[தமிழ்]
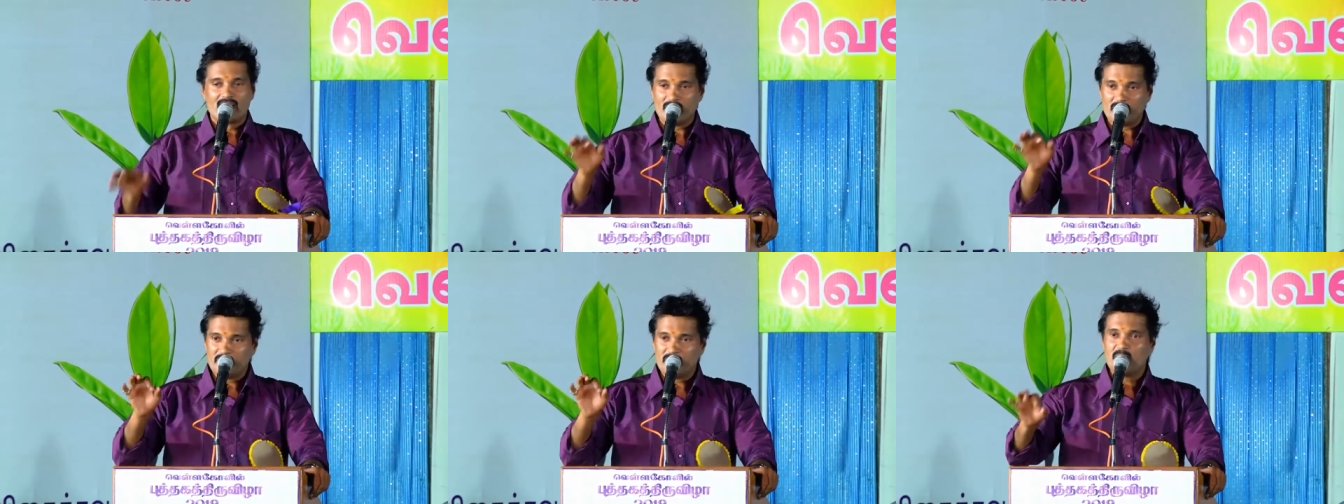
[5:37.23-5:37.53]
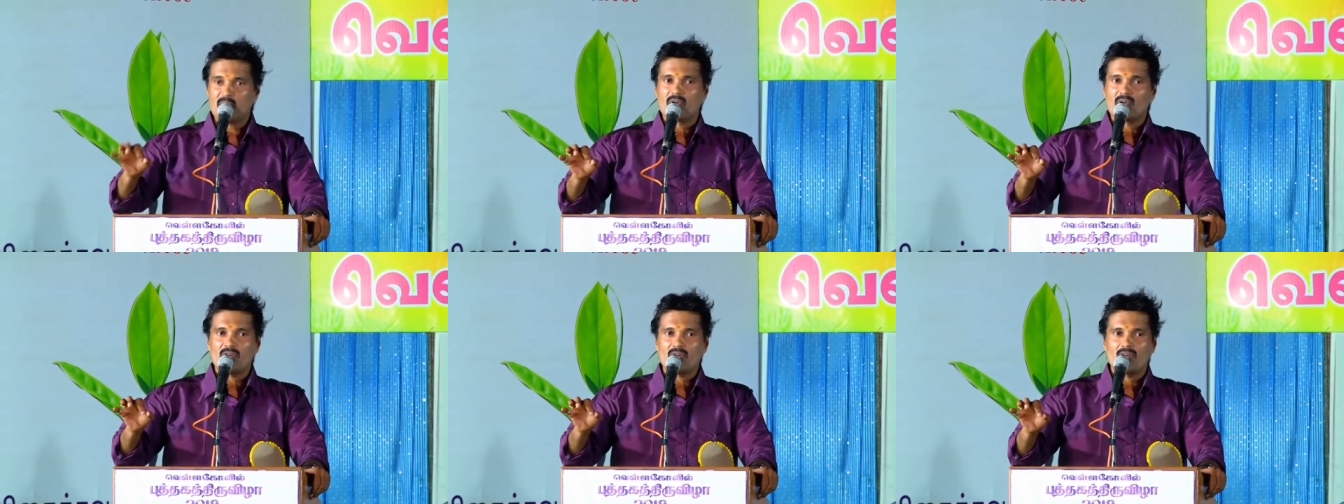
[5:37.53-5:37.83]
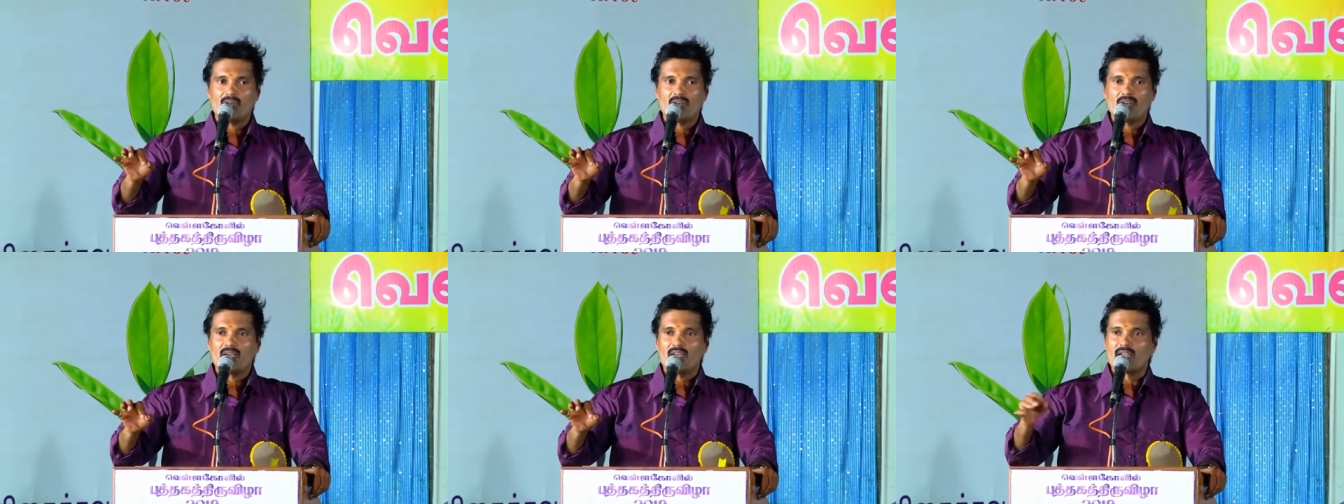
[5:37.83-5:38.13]

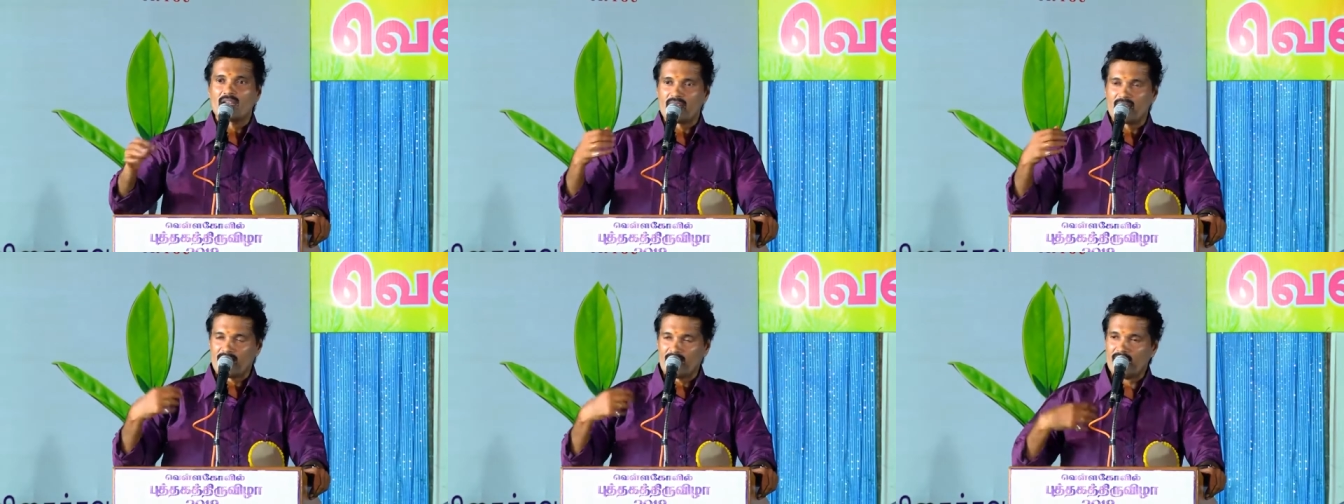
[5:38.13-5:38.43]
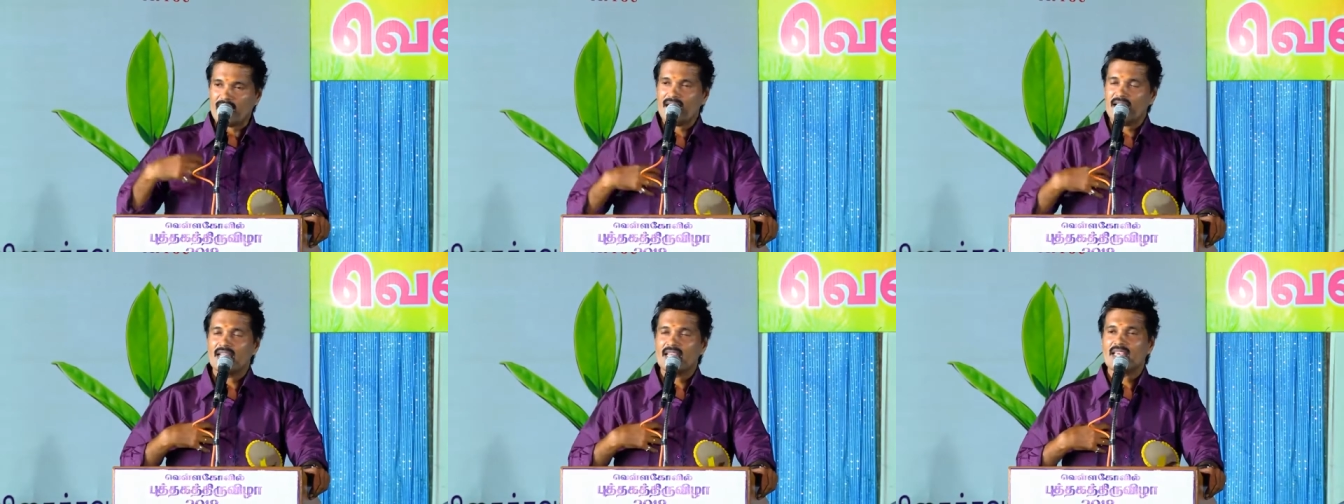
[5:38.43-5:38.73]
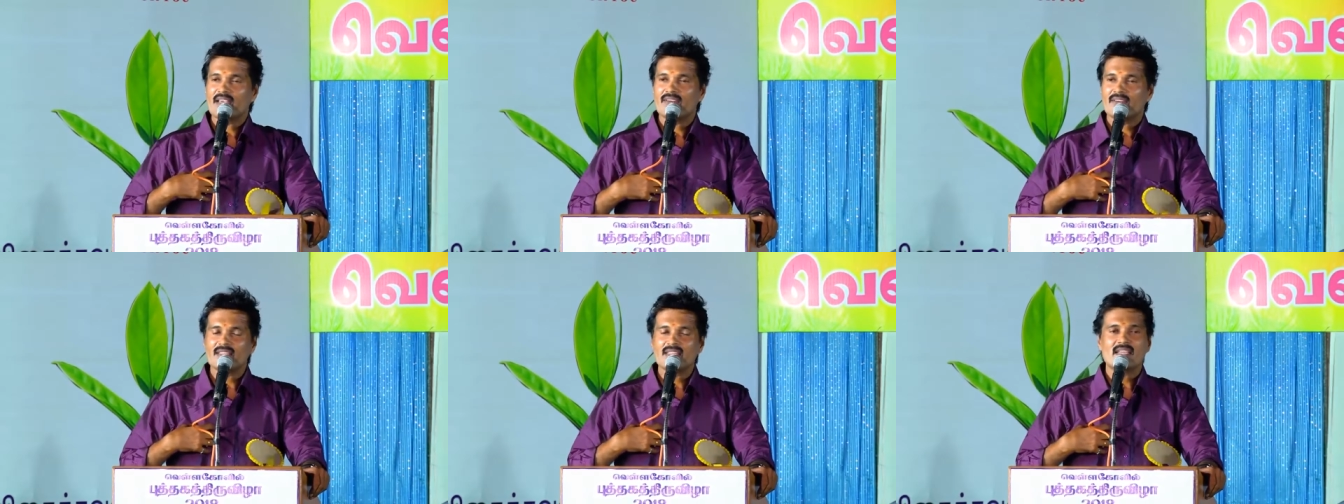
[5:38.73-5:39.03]
இப்போது நான்
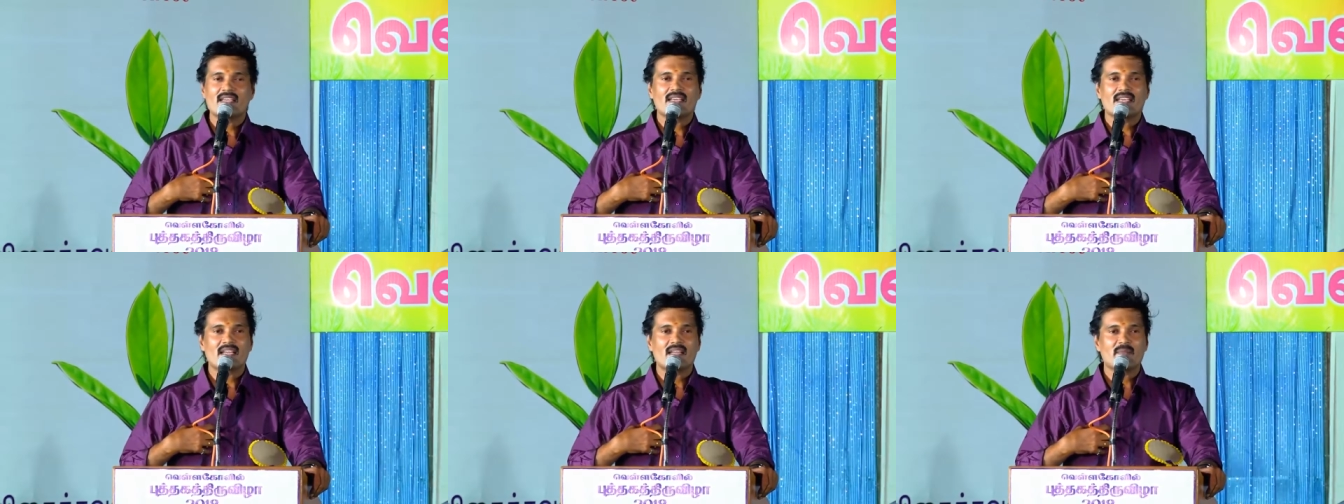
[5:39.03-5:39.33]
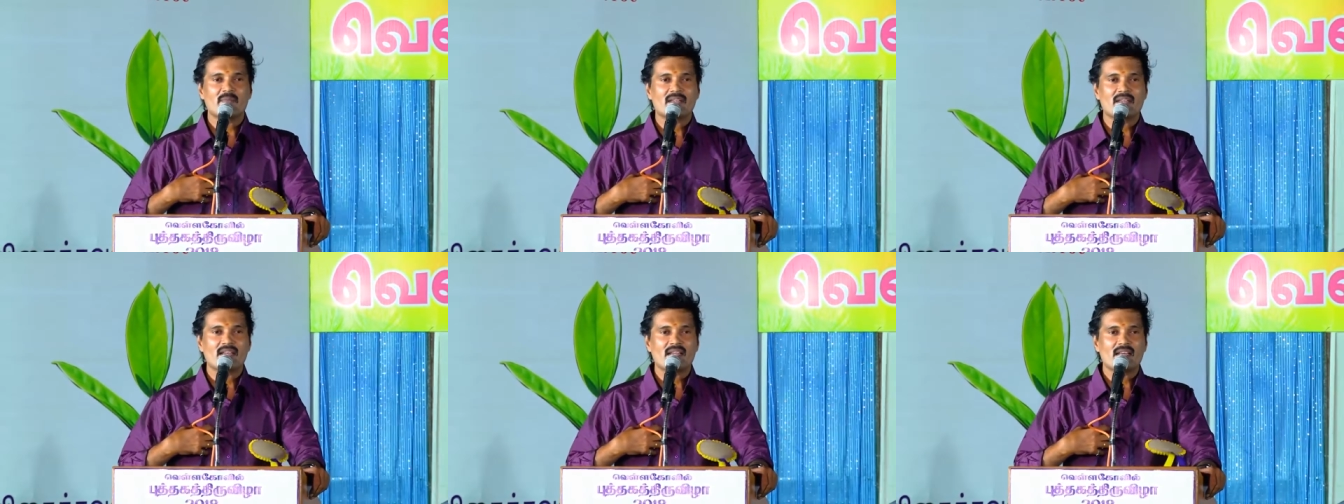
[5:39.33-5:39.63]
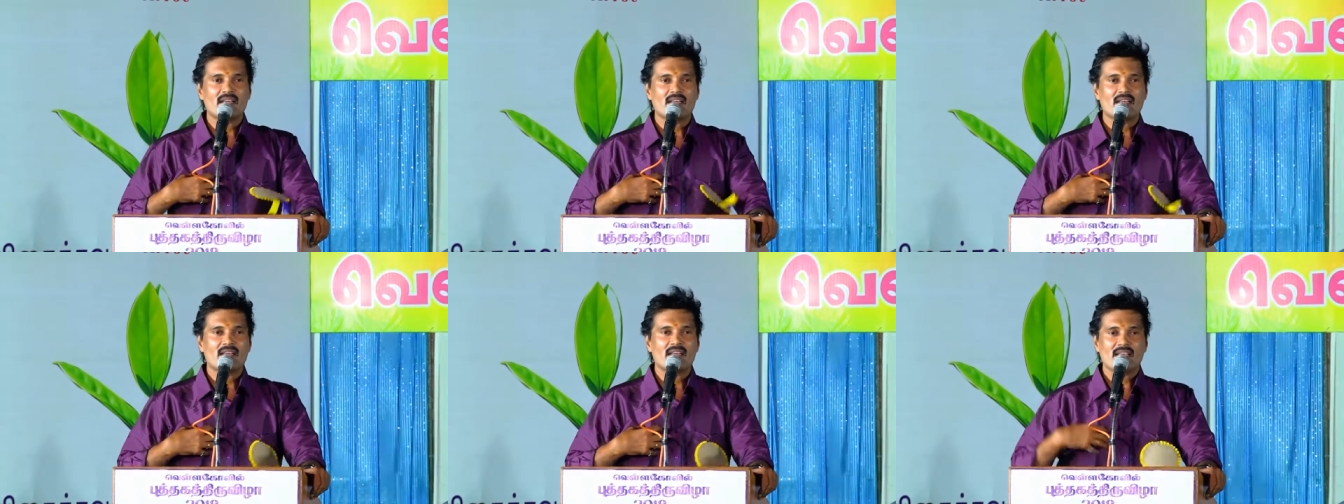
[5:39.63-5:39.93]
இங்கே வந்து இருக்கிறேன்
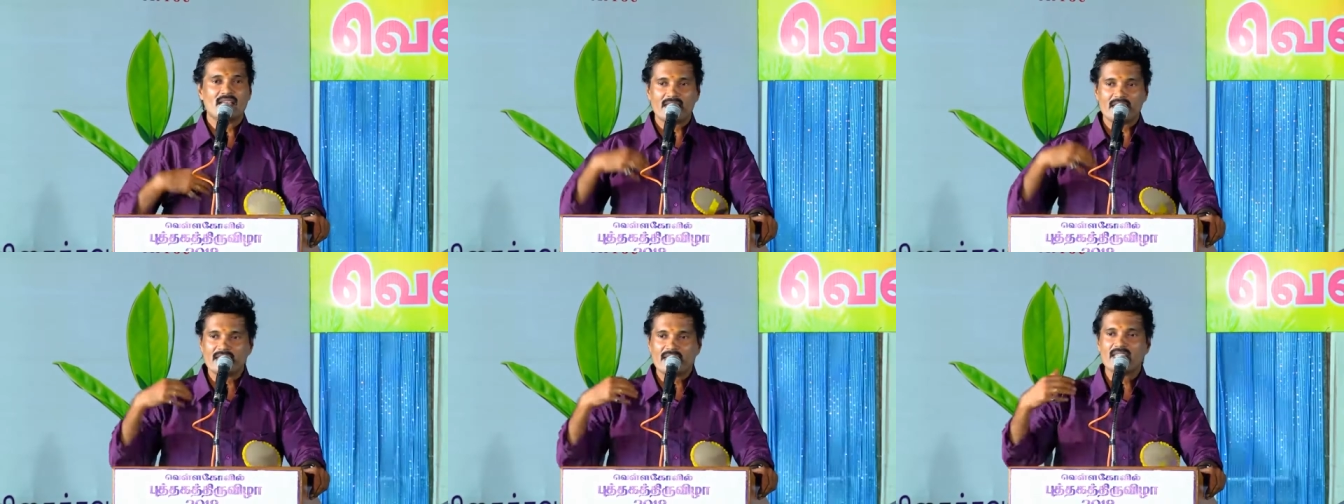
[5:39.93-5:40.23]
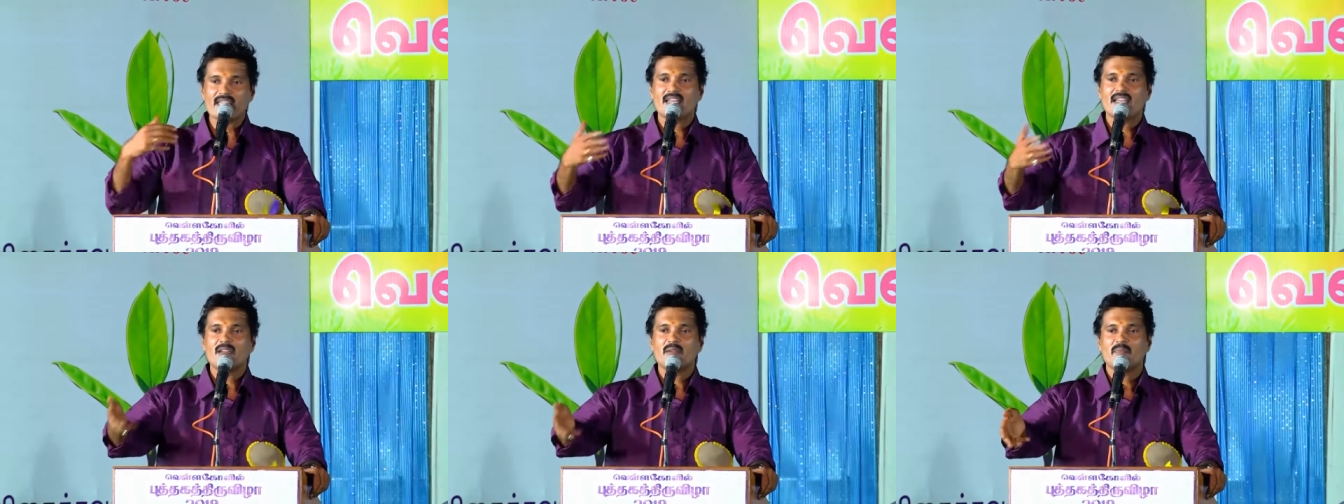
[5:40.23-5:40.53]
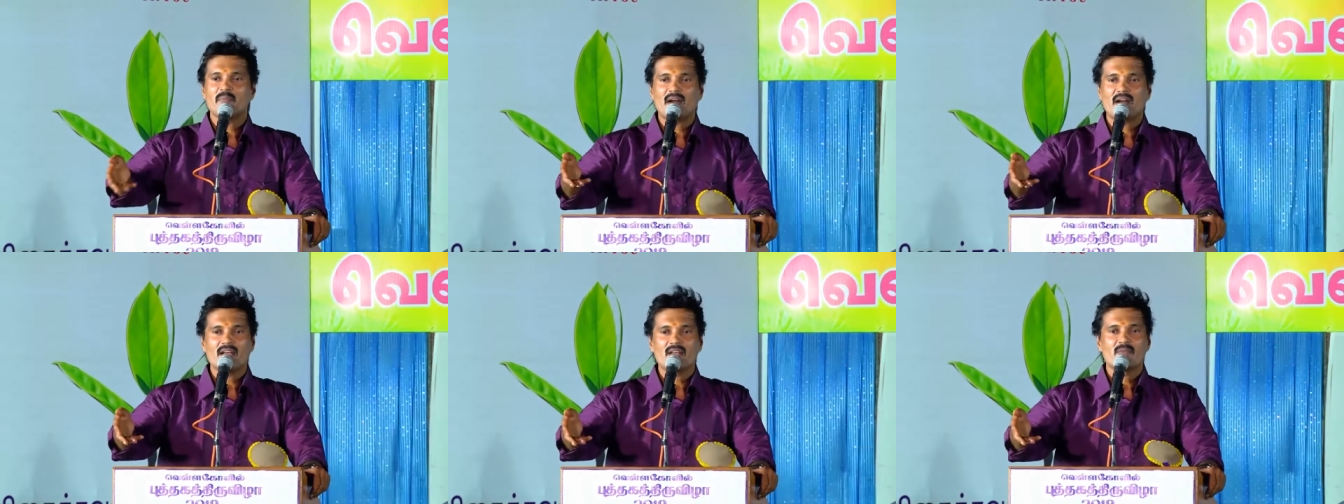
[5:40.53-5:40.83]
அப்படின்னா இங்கே நின்று
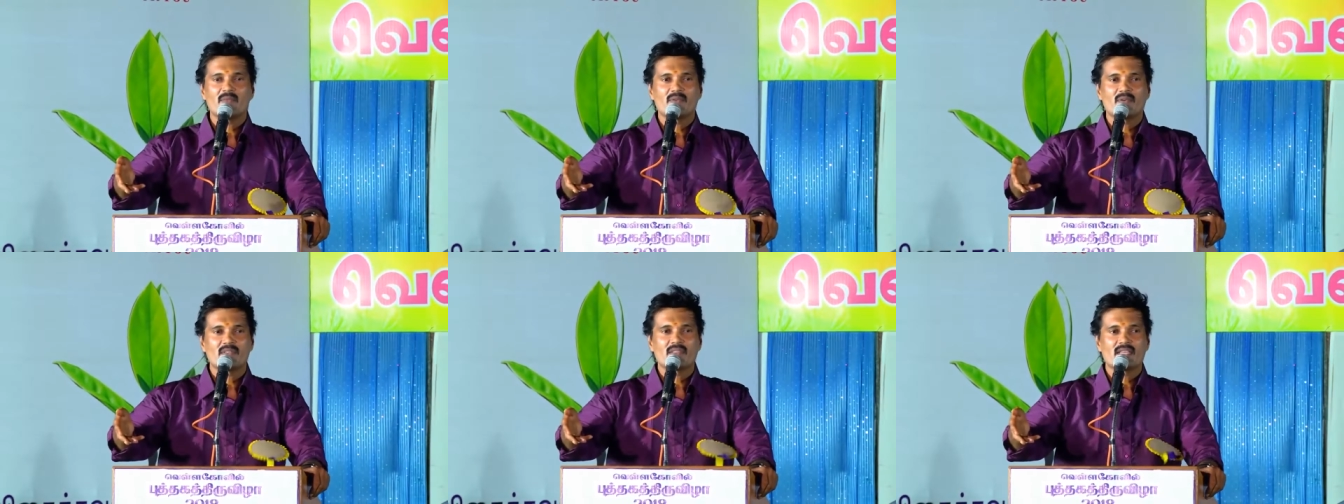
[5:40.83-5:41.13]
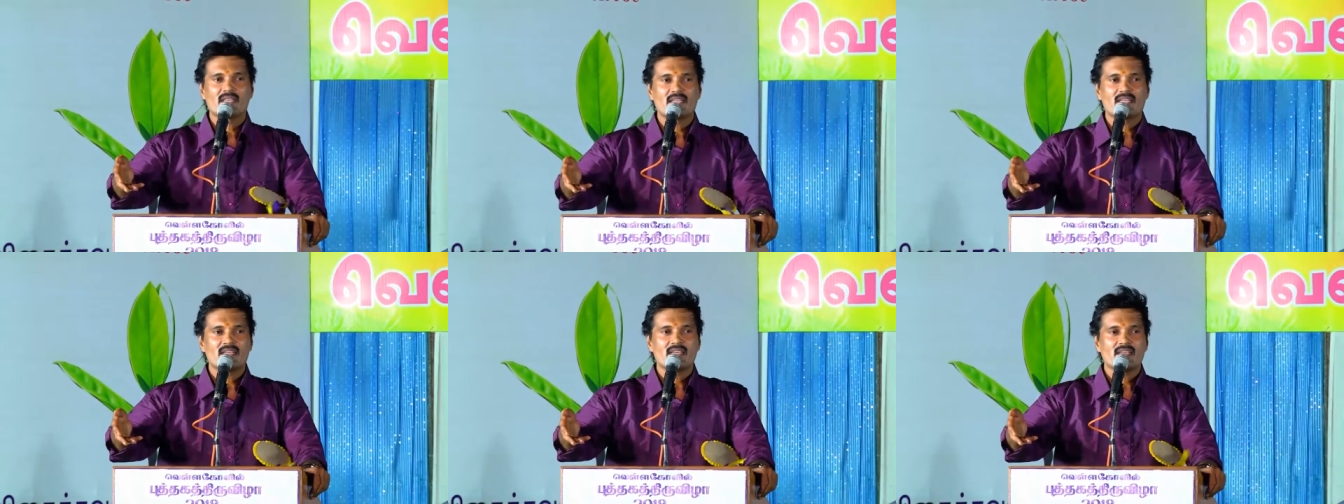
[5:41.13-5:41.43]
பார்க்கும்போது